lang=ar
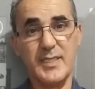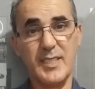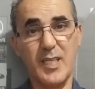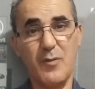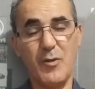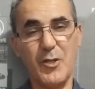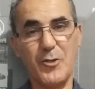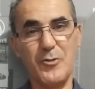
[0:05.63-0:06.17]

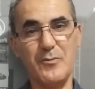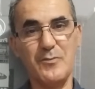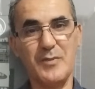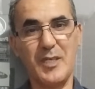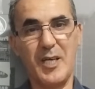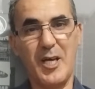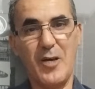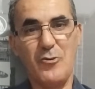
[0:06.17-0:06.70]
السلام عليكم
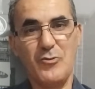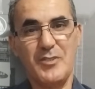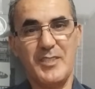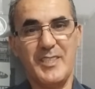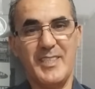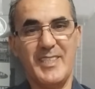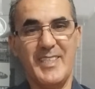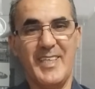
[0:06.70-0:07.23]

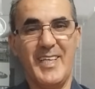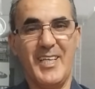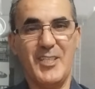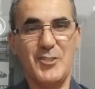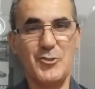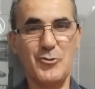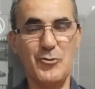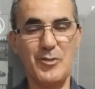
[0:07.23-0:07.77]
خاوتي
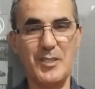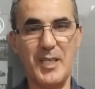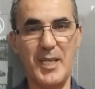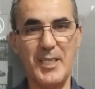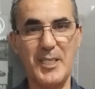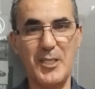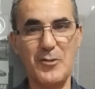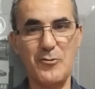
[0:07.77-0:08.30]
ازول
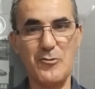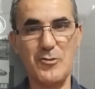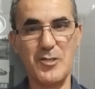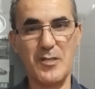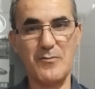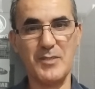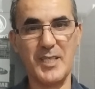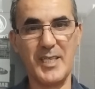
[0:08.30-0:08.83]
تحيه لكل
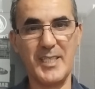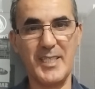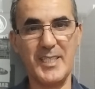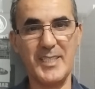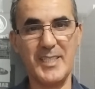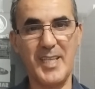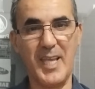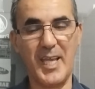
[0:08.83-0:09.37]
شاب زائري
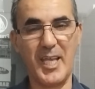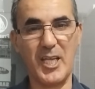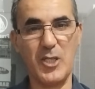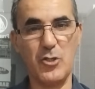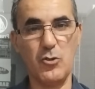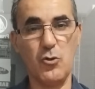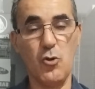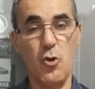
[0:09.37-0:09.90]

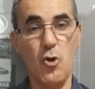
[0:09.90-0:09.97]
داخل